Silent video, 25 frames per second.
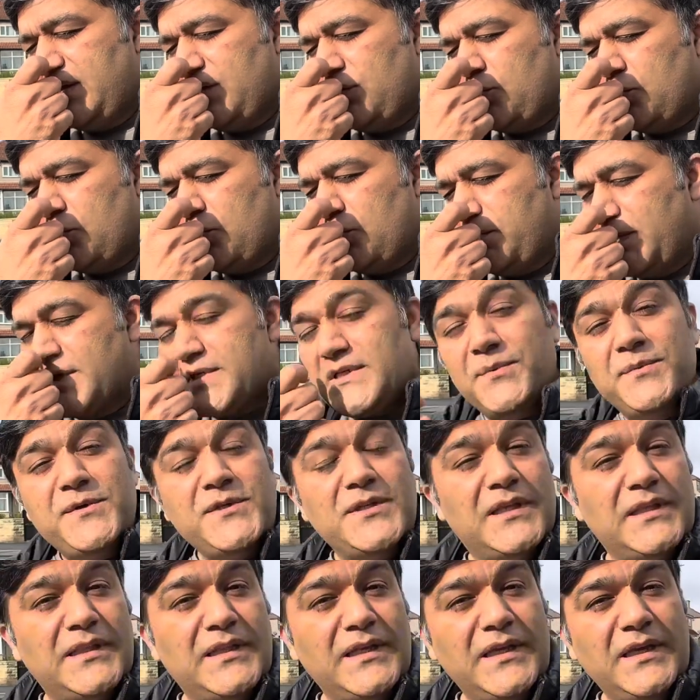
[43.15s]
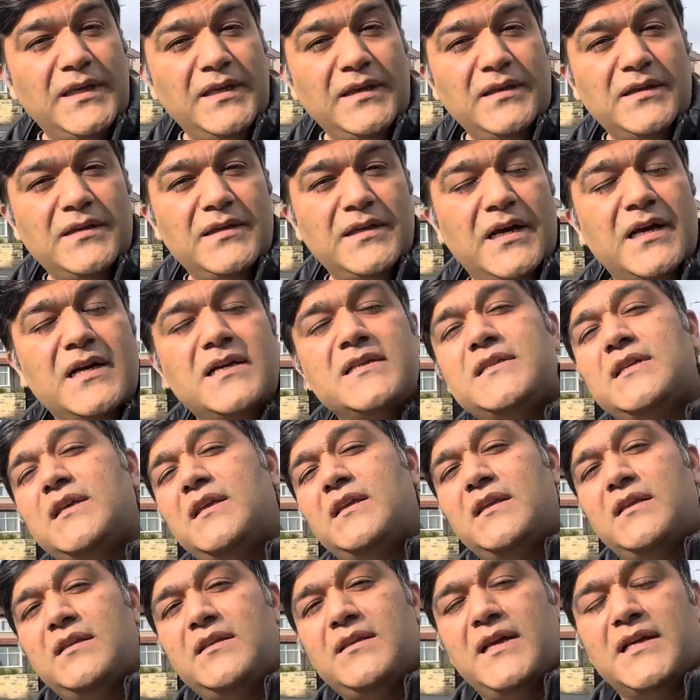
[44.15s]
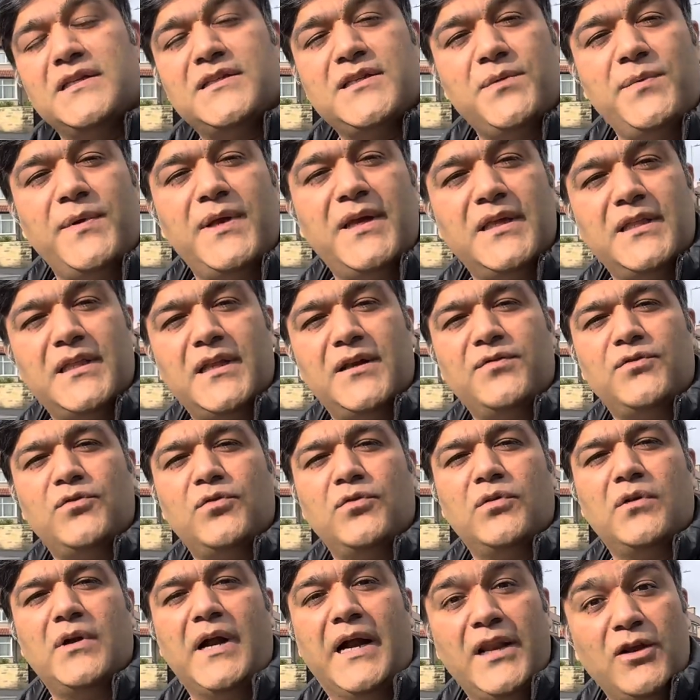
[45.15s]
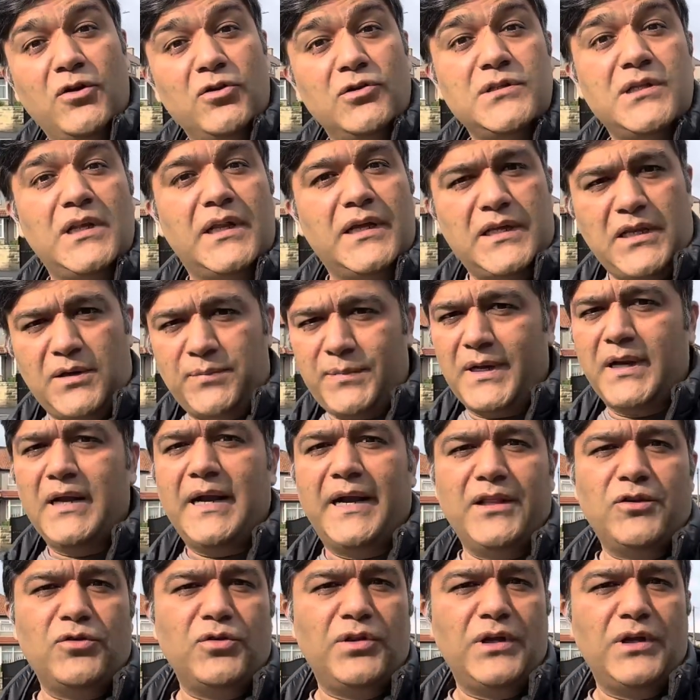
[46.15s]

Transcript: तो बस अभी चलते हैं यहाँ से यासिर भाई की तरफ तो गाड़ी कौन सी लेके जाए पहले गाड़ी तो